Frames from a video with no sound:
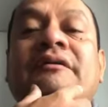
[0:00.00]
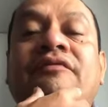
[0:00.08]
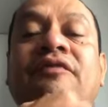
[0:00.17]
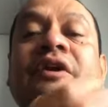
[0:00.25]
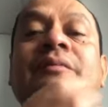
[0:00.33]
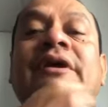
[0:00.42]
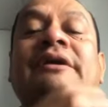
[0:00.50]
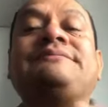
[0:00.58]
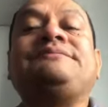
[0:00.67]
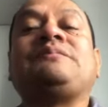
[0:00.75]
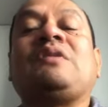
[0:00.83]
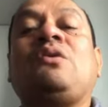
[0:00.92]
Fibra.
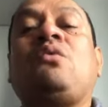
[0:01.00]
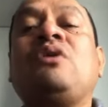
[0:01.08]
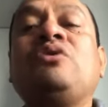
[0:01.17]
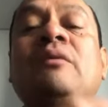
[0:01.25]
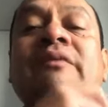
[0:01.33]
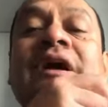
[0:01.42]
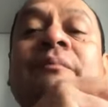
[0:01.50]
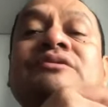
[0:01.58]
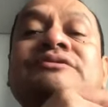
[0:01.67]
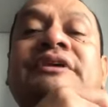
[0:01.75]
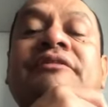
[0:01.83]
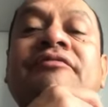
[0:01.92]
Cuando
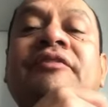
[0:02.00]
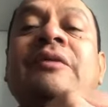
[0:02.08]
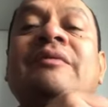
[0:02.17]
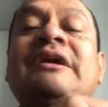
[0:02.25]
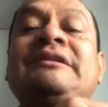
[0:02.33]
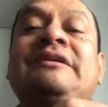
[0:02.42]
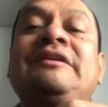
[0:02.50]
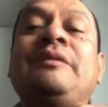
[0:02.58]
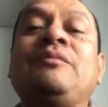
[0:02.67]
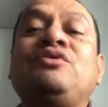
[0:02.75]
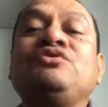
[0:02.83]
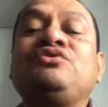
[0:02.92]
hablamos de fibra
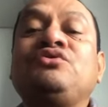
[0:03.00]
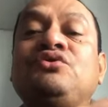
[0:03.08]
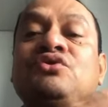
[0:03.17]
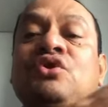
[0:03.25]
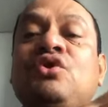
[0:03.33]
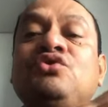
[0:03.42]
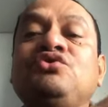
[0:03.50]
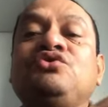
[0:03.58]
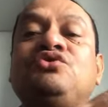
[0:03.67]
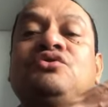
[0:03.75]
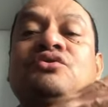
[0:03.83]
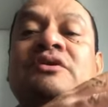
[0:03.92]
tenemos
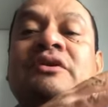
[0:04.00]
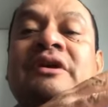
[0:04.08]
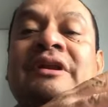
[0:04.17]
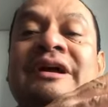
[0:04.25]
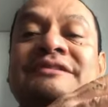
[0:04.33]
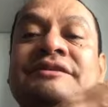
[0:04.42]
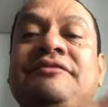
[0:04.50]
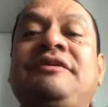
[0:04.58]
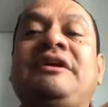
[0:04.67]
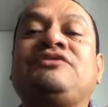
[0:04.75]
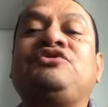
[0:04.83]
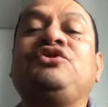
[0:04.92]
dos
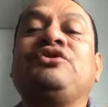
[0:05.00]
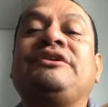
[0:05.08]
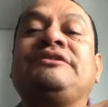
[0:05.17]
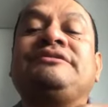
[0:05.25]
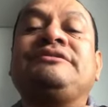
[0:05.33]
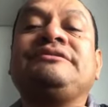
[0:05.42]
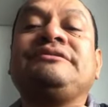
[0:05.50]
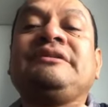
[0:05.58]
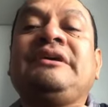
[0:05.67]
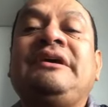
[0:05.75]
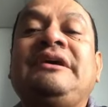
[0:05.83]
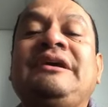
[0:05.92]
clasificaciones,
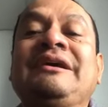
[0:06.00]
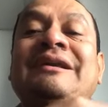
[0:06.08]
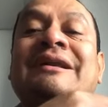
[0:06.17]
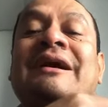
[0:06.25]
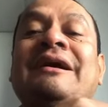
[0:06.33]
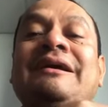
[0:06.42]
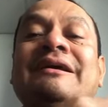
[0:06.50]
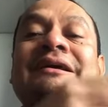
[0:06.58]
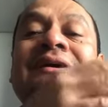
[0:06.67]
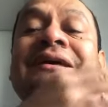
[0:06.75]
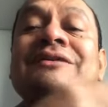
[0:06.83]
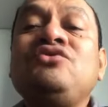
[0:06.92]
la
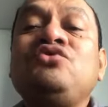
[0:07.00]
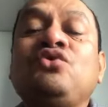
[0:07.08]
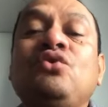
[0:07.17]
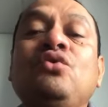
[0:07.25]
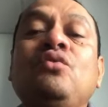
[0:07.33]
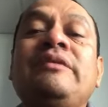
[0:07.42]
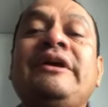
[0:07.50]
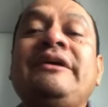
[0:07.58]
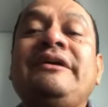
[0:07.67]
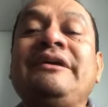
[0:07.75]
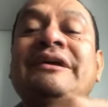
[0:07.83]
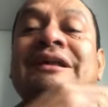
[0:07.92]
insoluble
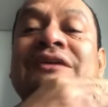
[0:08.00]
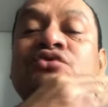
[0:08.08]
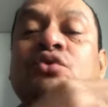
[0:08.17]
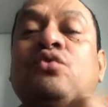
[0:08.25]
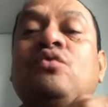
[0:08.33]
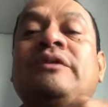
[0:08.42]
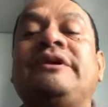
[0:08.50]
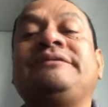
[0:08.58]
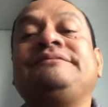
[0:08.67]
y la soluble.